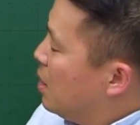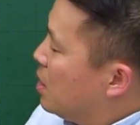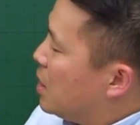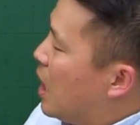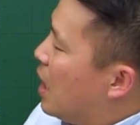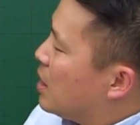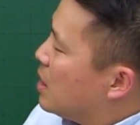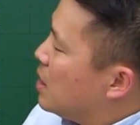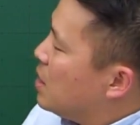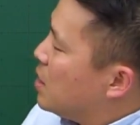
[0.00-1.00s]
자,
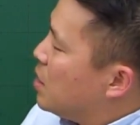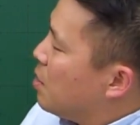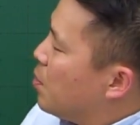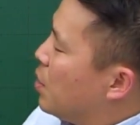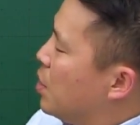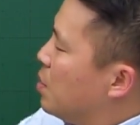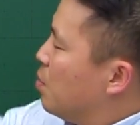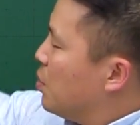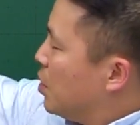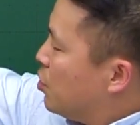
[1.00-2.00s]
신체적 변이
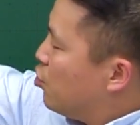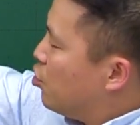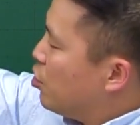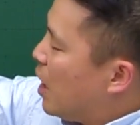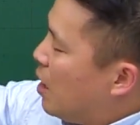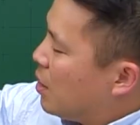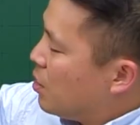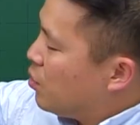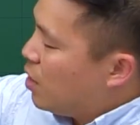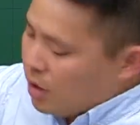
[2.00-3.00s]
뭐 이렇게 쭉 나와
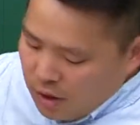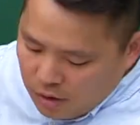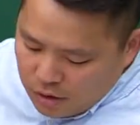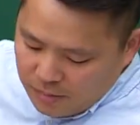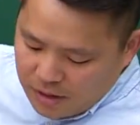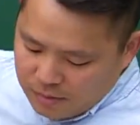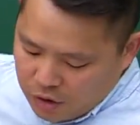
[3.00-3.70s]
있고요. 그래서 말하는